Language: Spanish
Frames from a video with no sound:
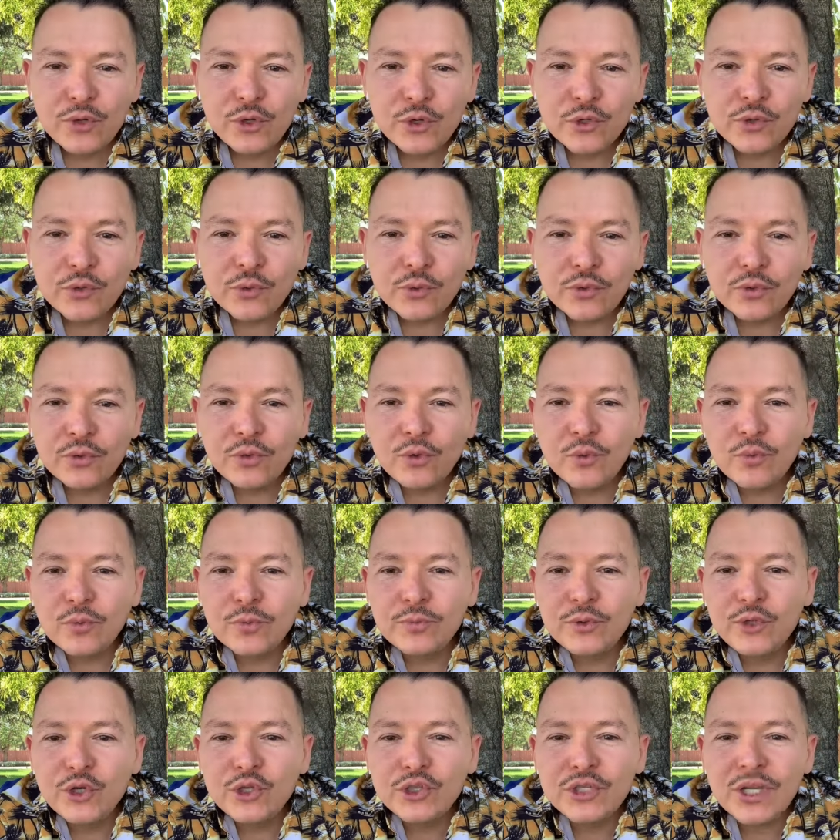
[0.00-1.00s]

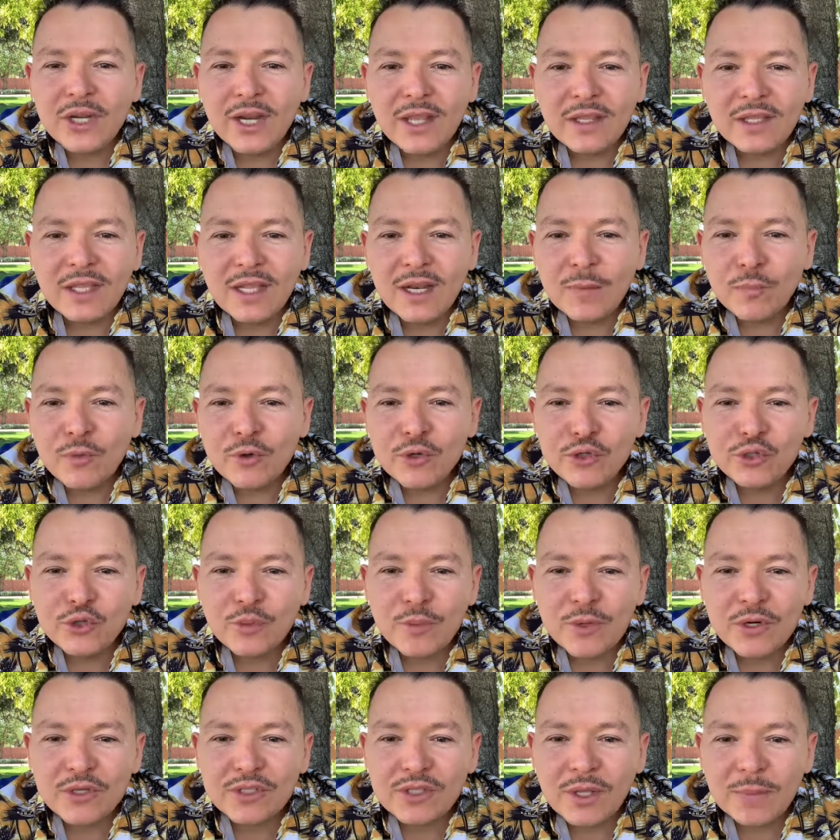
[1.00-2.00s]
user que tiene
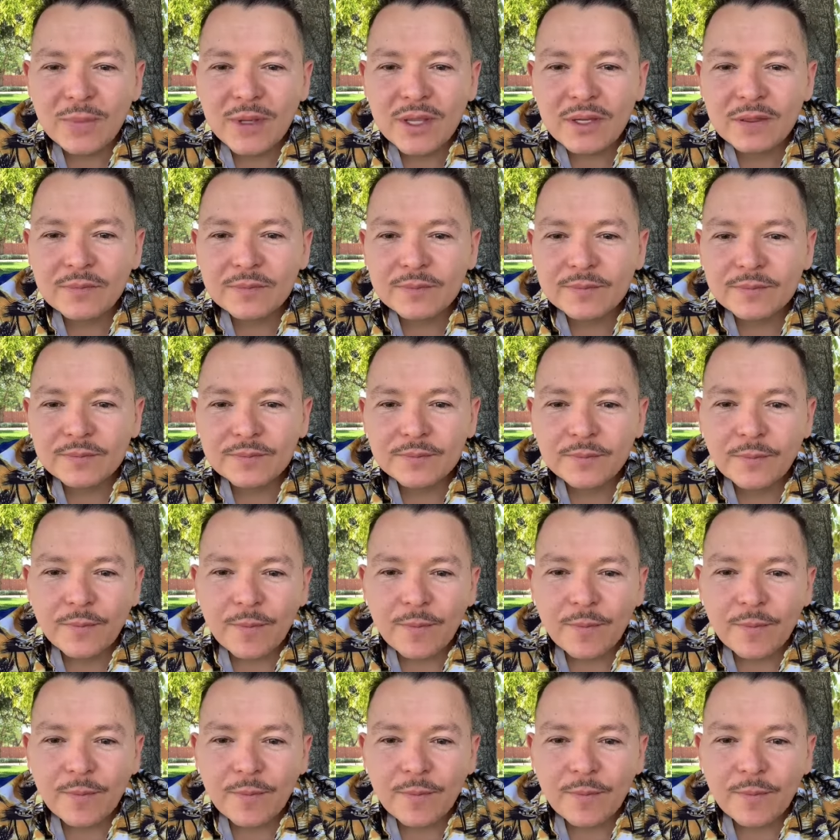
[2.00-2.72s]
puros números también.